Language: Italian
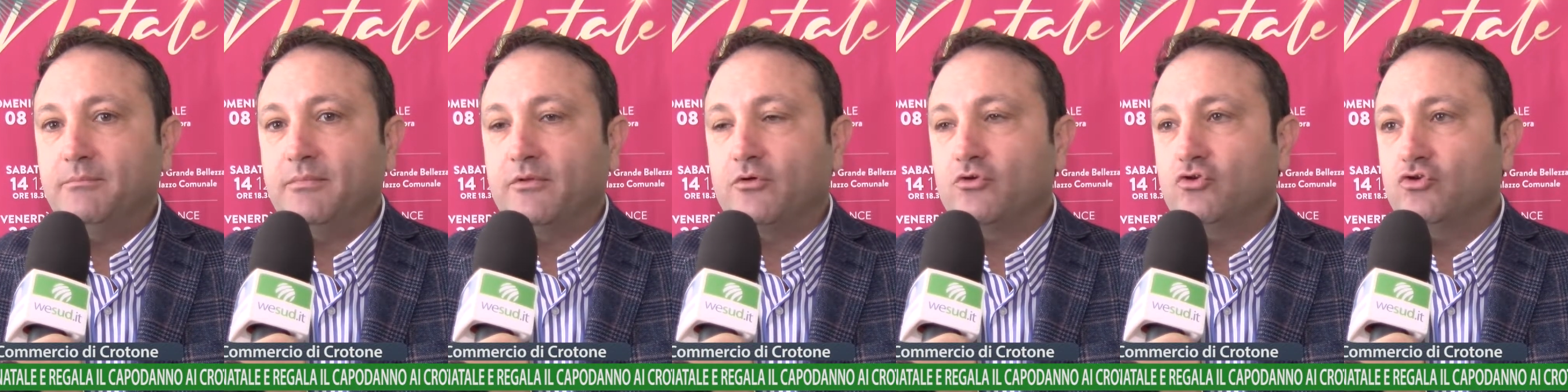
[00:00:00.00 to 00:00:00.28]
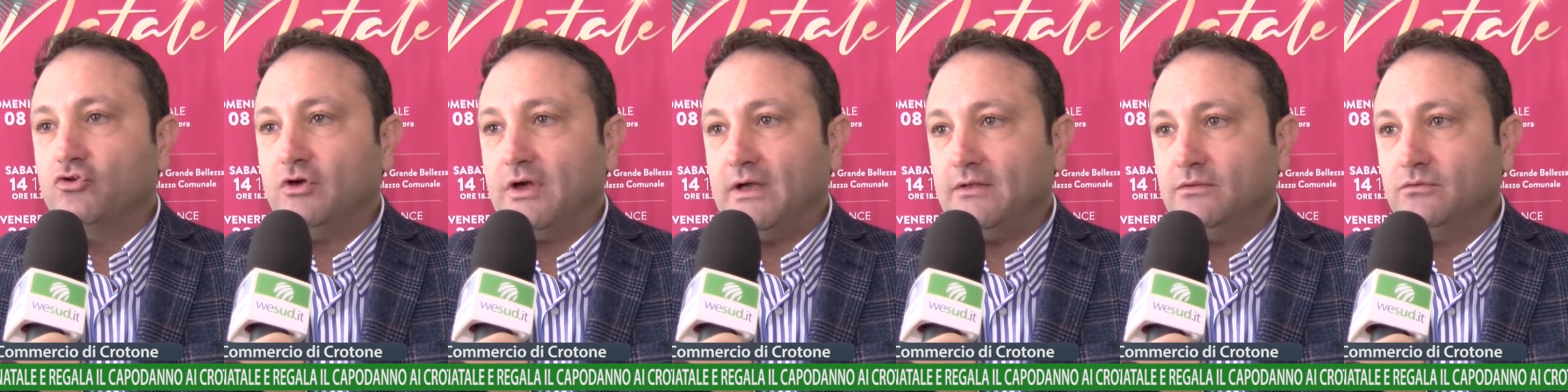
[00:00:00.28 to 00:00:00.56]

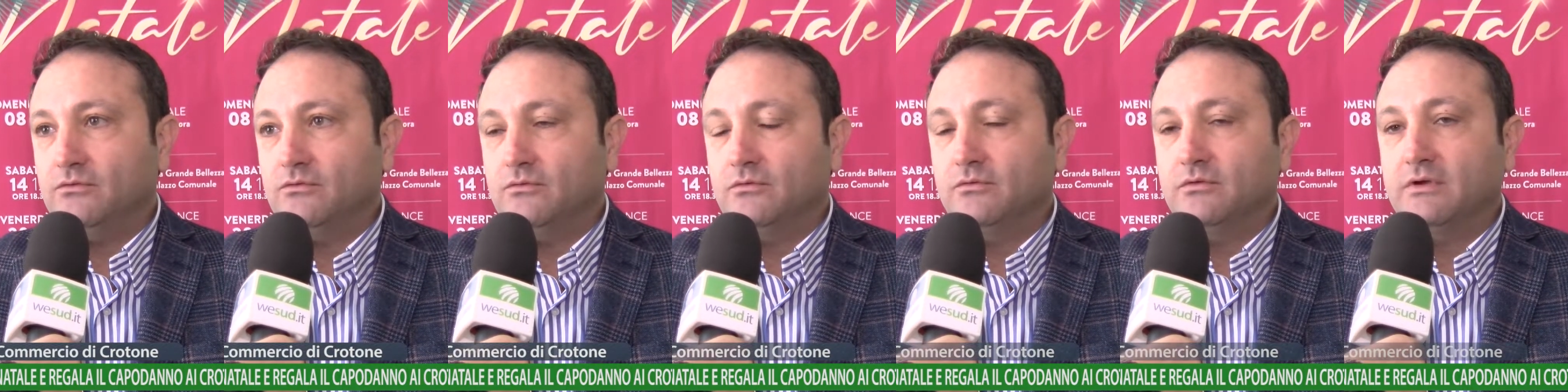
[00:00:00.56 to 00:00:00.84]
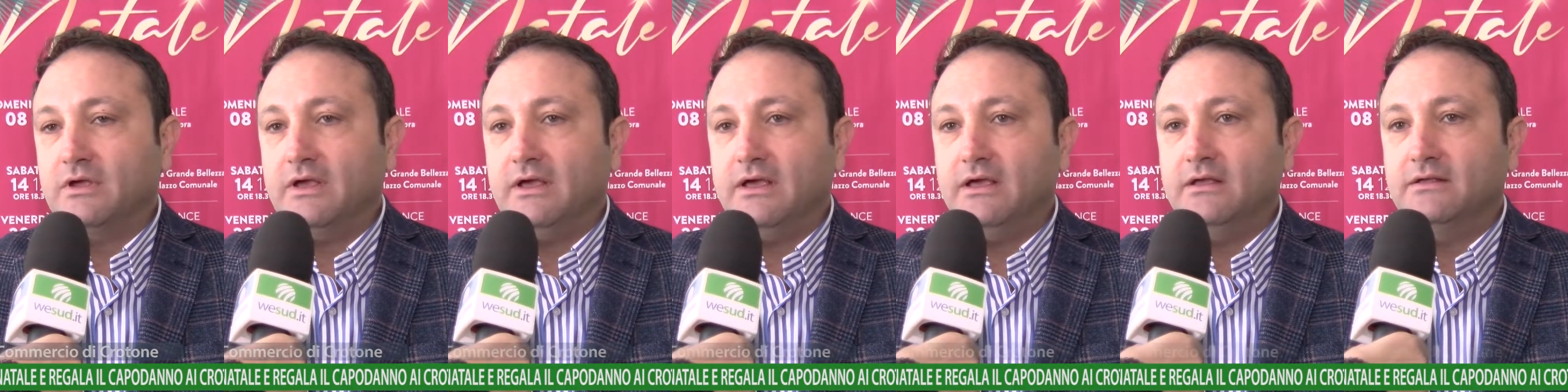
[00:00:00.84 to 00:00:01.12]
progetto
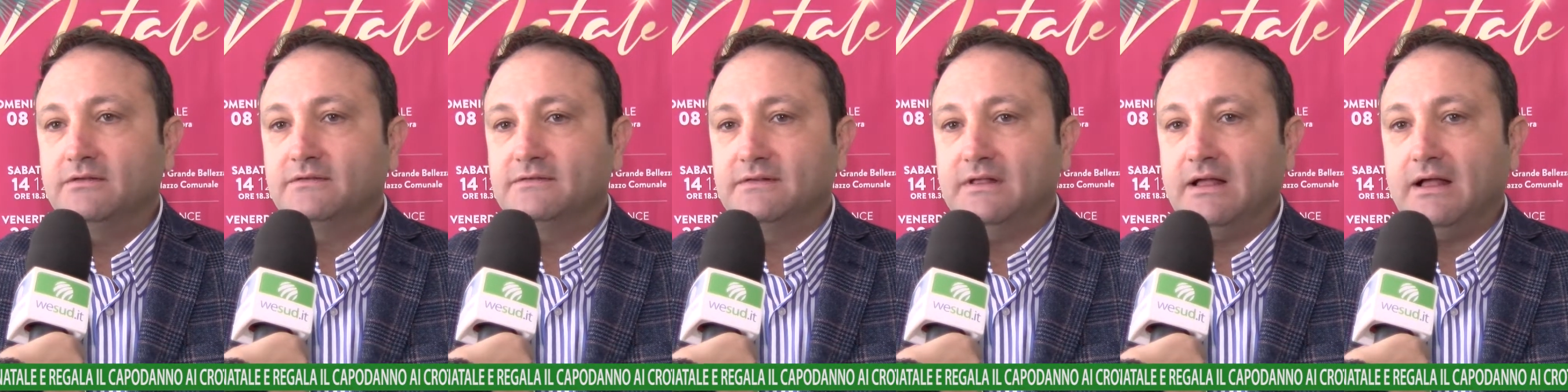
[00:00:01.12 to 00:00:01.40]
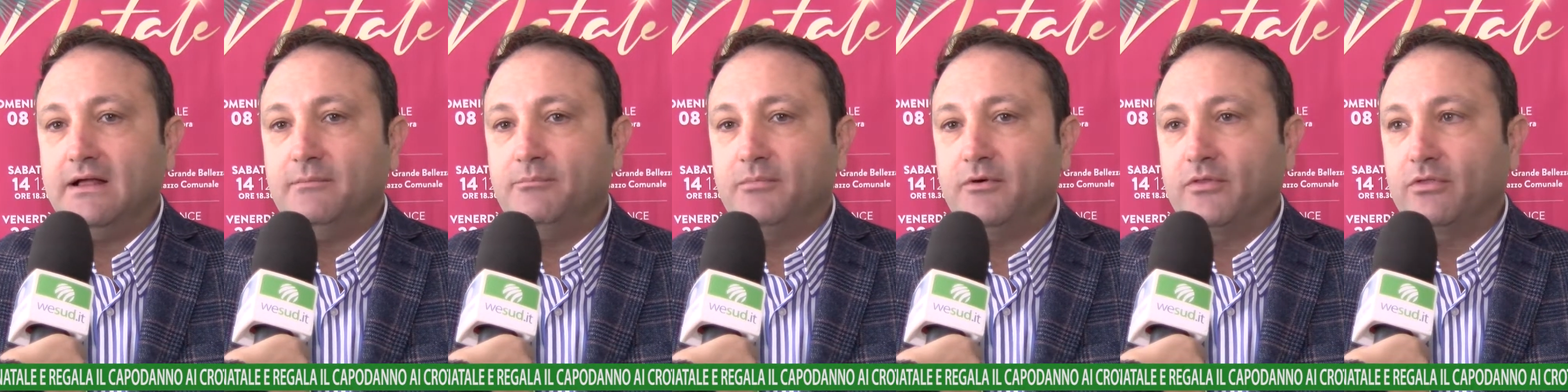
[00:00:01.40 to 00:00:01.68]
che
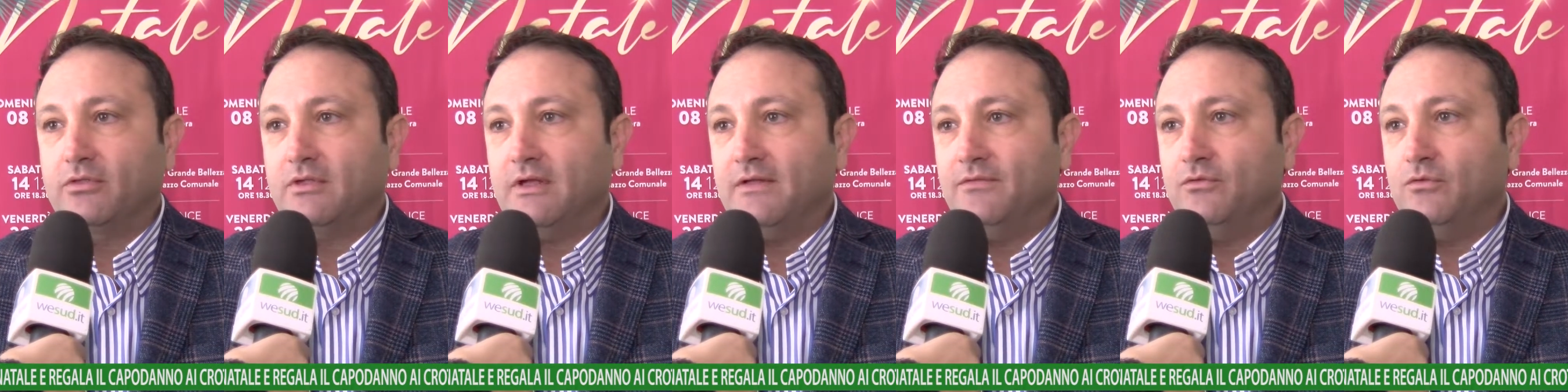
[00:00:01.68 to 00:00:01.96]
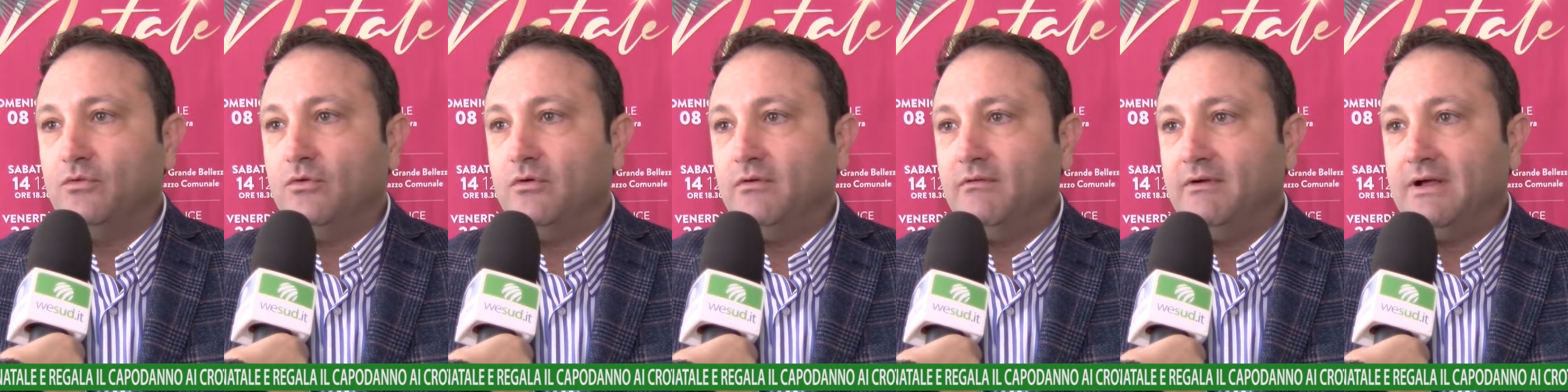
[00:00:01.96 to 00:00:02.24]
sta
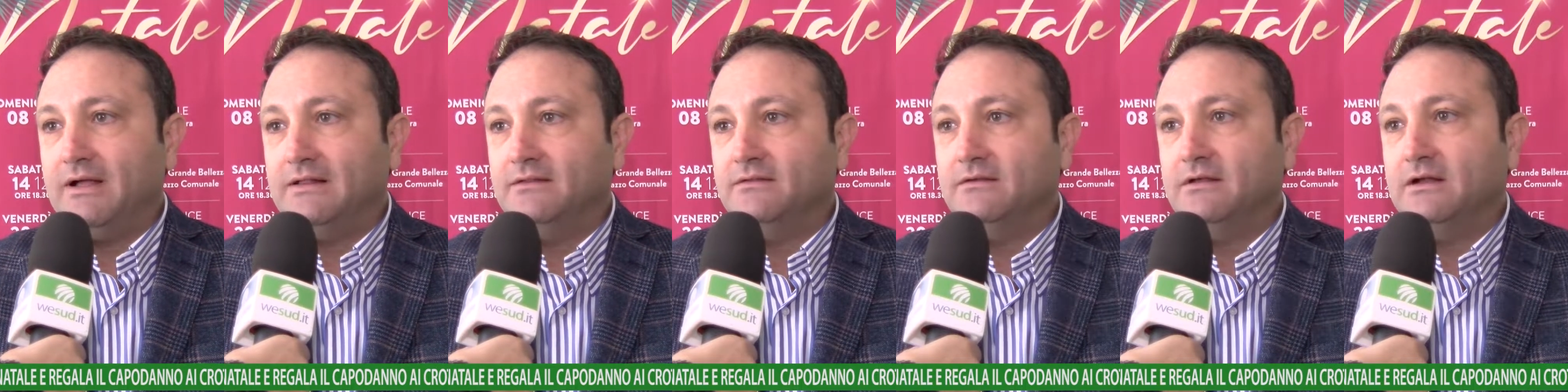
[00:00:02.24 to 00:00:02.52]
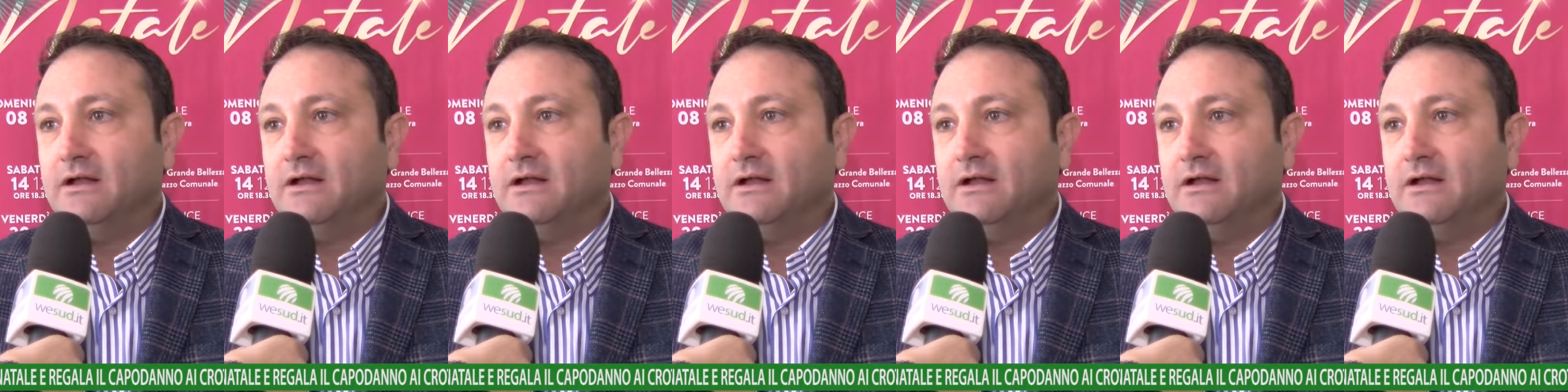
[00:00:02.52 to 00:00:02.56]
portando avanti